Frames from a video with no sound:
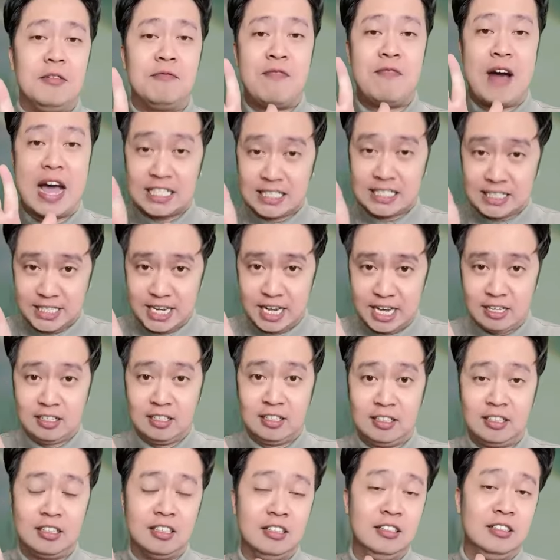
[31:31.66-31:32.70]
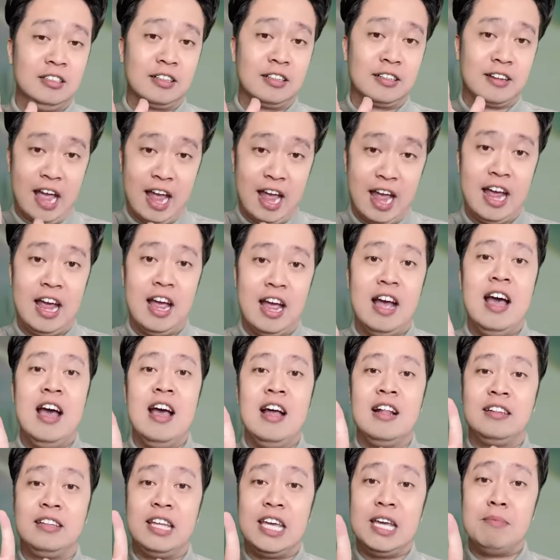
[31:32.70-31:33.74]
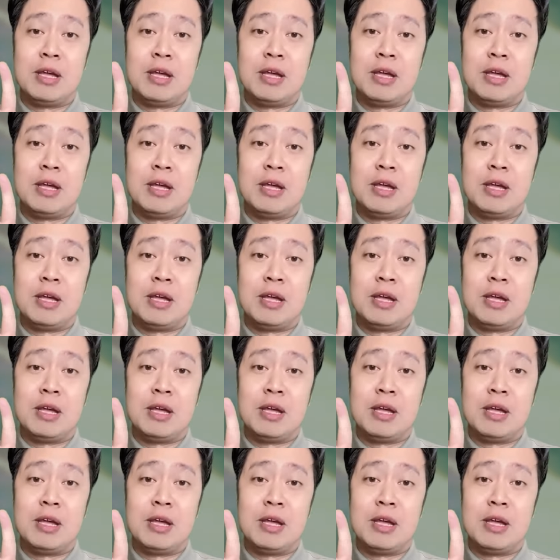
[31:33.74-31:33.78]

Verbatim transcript: phát triển từ đề thi